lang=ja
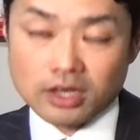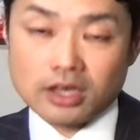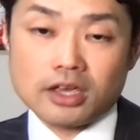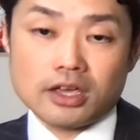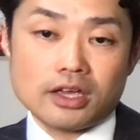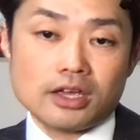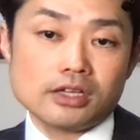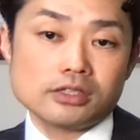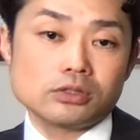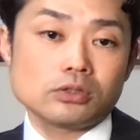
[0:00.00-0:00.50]

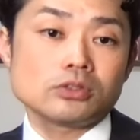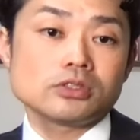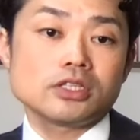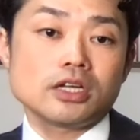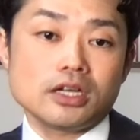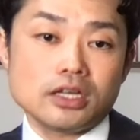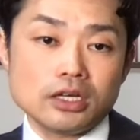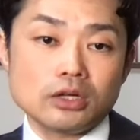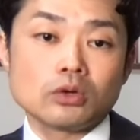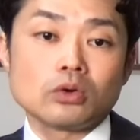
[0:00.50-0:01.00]
えー、その
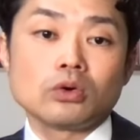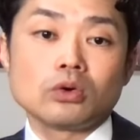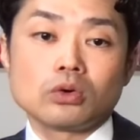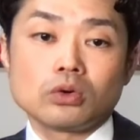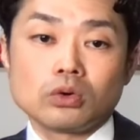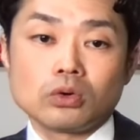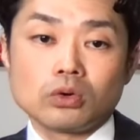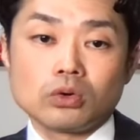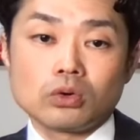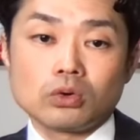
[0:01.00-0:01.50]
際高
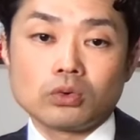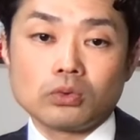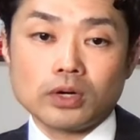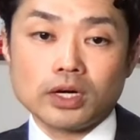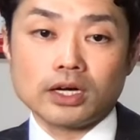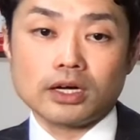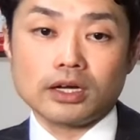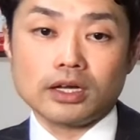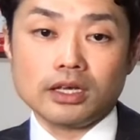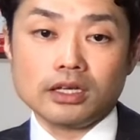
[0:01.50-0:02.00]
校
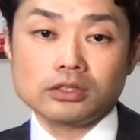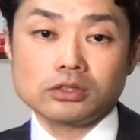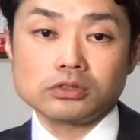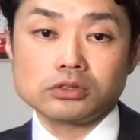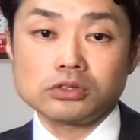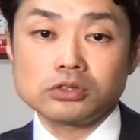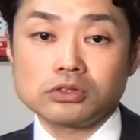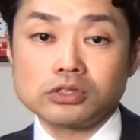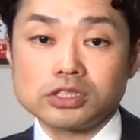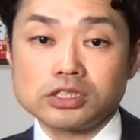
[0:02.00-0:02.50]
は、えー、卒
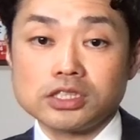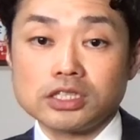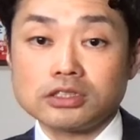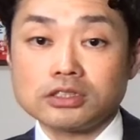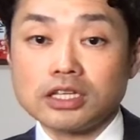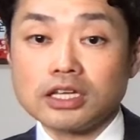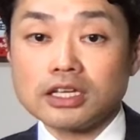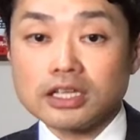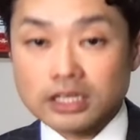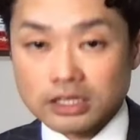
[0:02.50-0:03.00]
業しなく
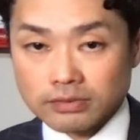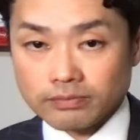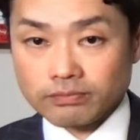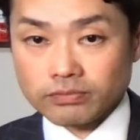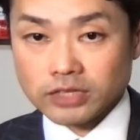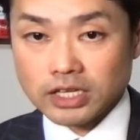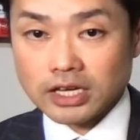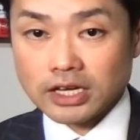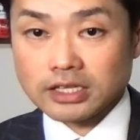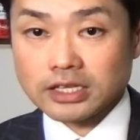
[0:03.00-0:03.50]
ていい、
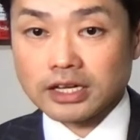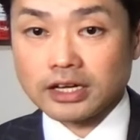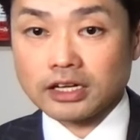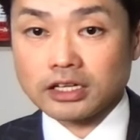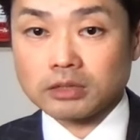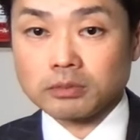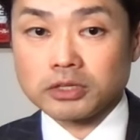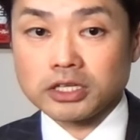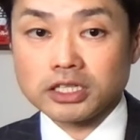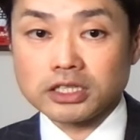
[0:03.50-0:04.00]
えー、大
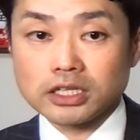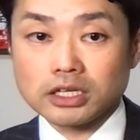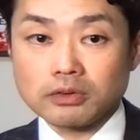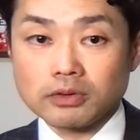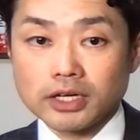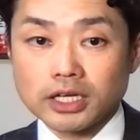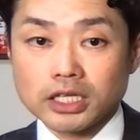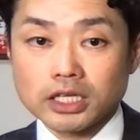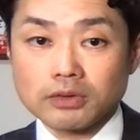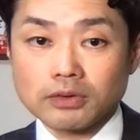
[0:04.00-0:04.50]
学も行きたいわ
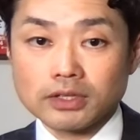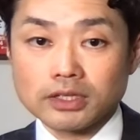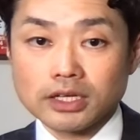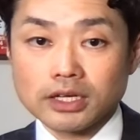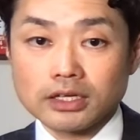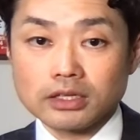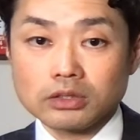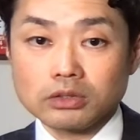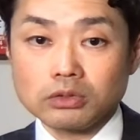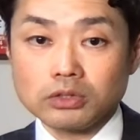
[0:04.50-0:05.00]
けではな
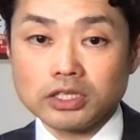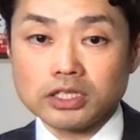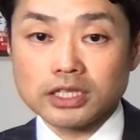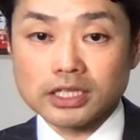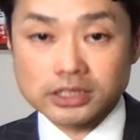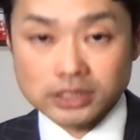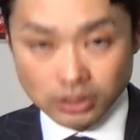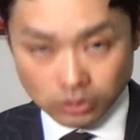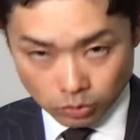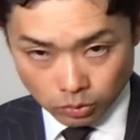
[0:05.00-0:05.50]
いと言い出
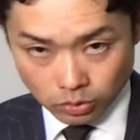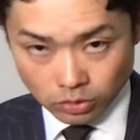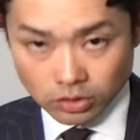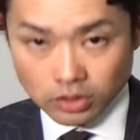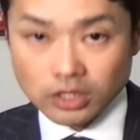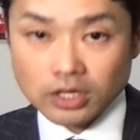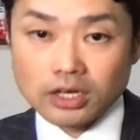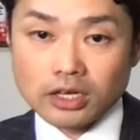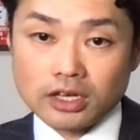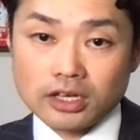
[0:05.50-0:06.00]
したと
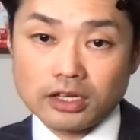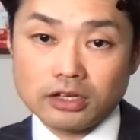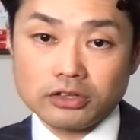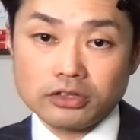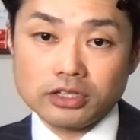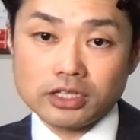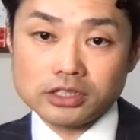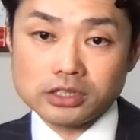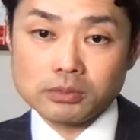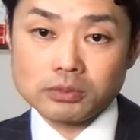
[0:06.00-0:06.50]
冬
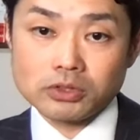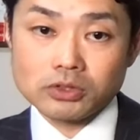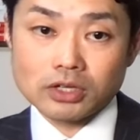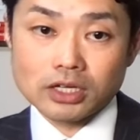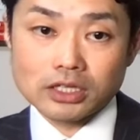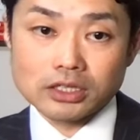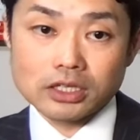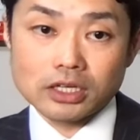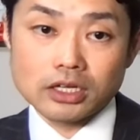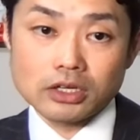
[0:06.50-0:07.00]
休みの
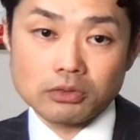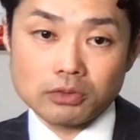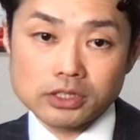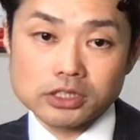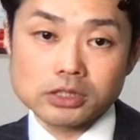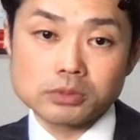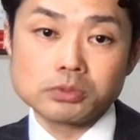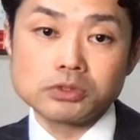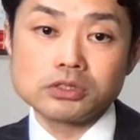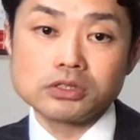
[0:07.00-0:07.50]
課題は
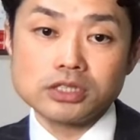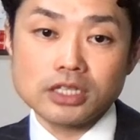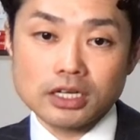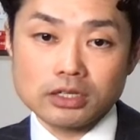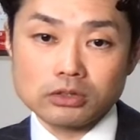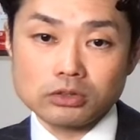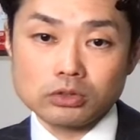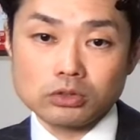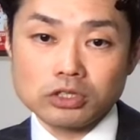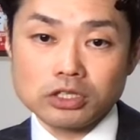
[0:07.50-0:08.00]
自分でや
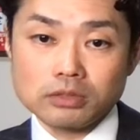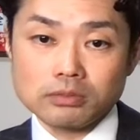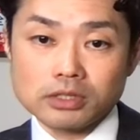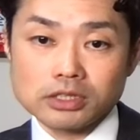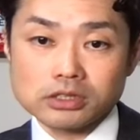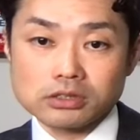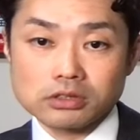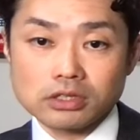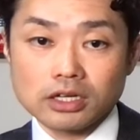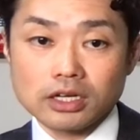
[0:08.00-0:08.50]
ると言いま
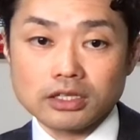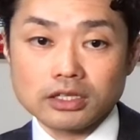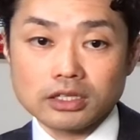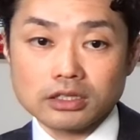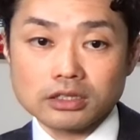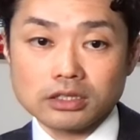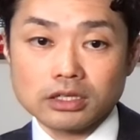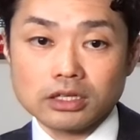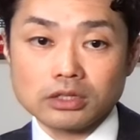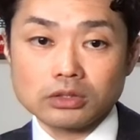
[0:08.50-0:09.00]
すが、やっ
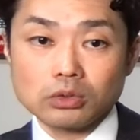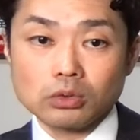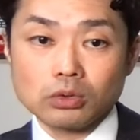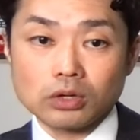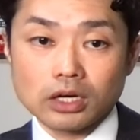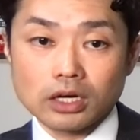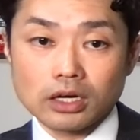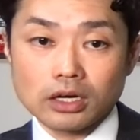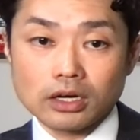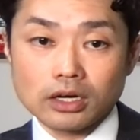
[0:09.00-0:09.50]
たかどう
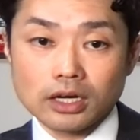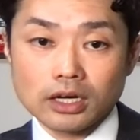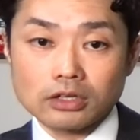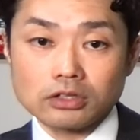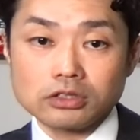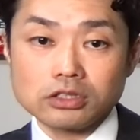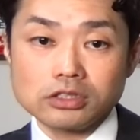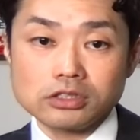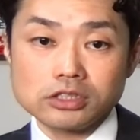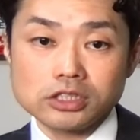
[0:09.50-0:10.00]
か確
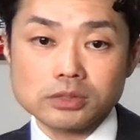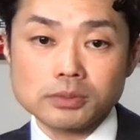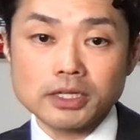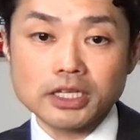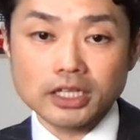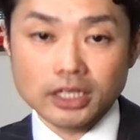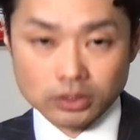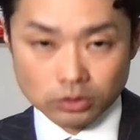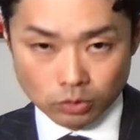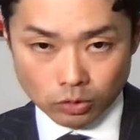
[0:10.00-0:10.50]
認すべき
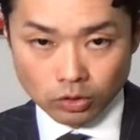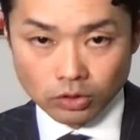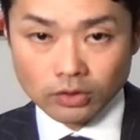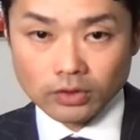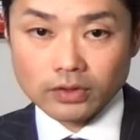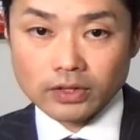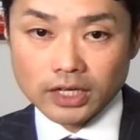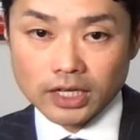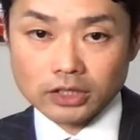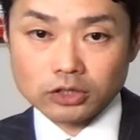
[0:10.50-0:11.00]
かとか、
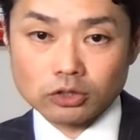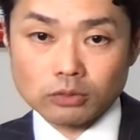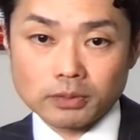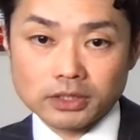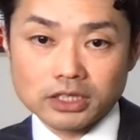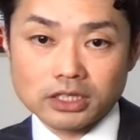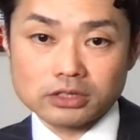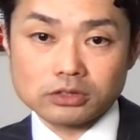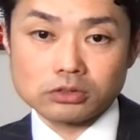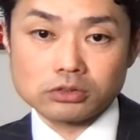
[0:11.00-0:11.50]
あとはま
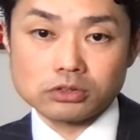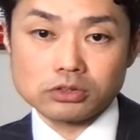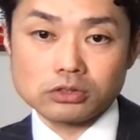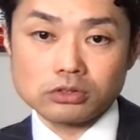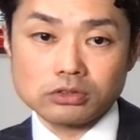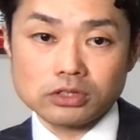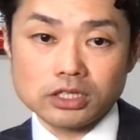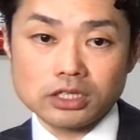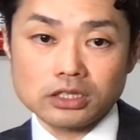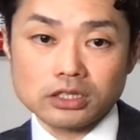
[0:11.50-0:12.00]
た卒業
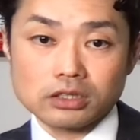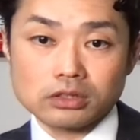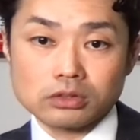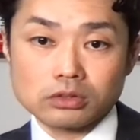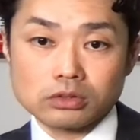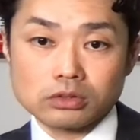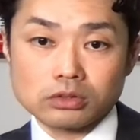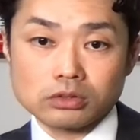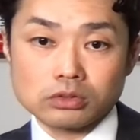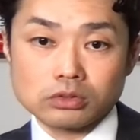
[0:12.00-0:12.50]
できた
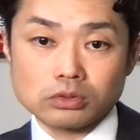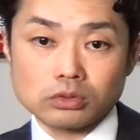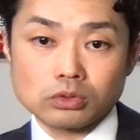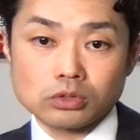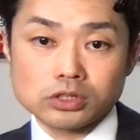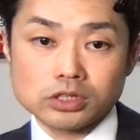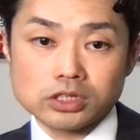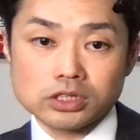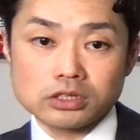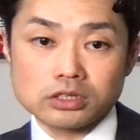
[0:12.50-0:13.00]
と
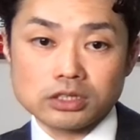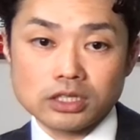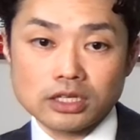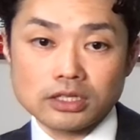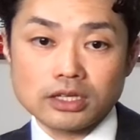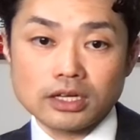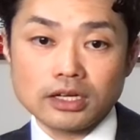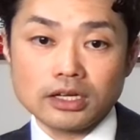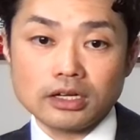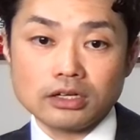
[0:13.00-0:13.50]
知って
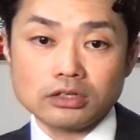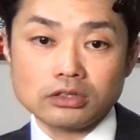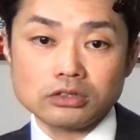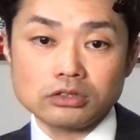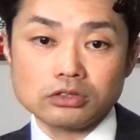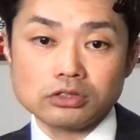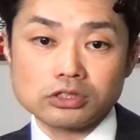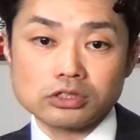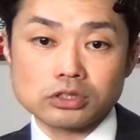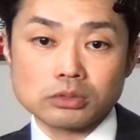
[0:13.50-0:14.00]
大学
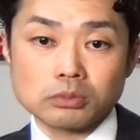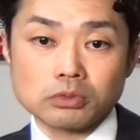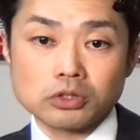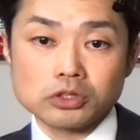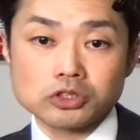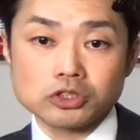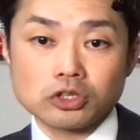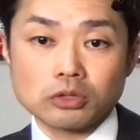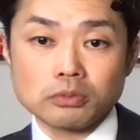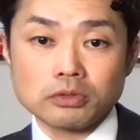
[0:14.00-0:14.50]
入試の申
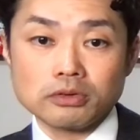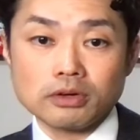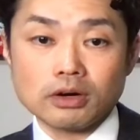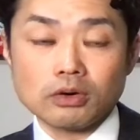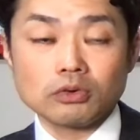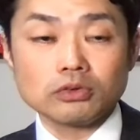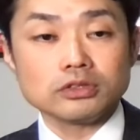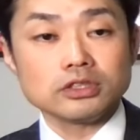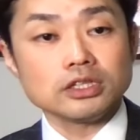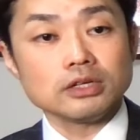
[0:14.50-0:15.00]
し込みは
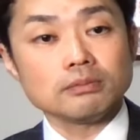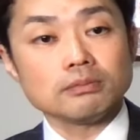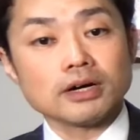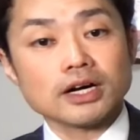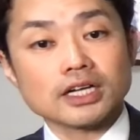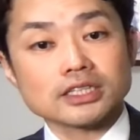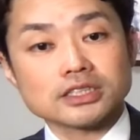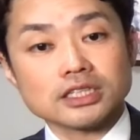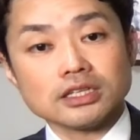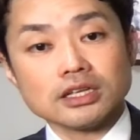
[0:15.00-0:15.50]
本人
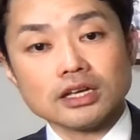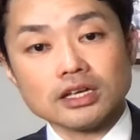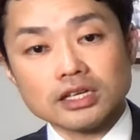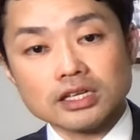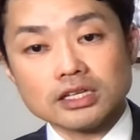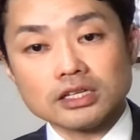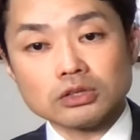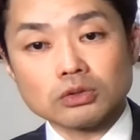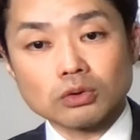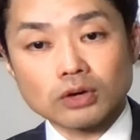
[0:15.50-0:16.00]
任せで
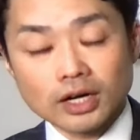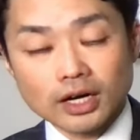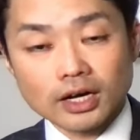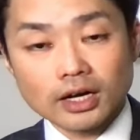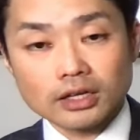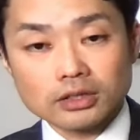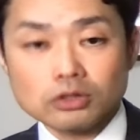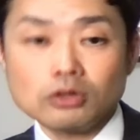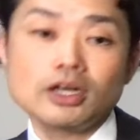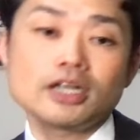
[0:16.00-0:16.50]
いいの
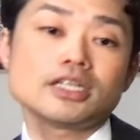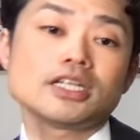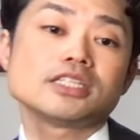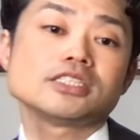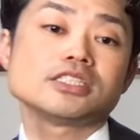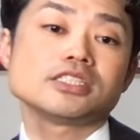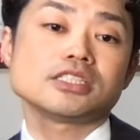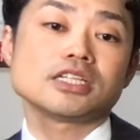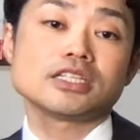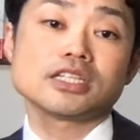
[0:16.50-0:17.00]
かという
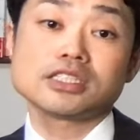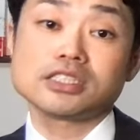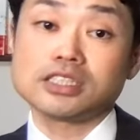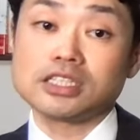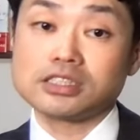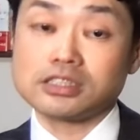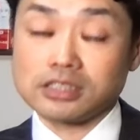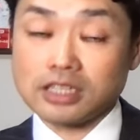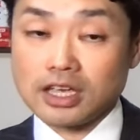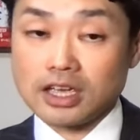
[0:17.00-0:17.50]
話話で
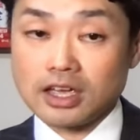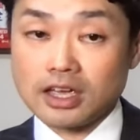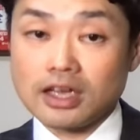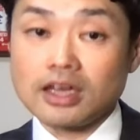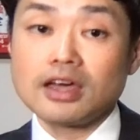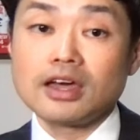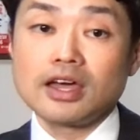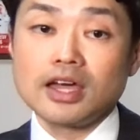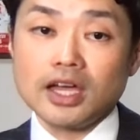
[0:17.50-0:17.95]
すね。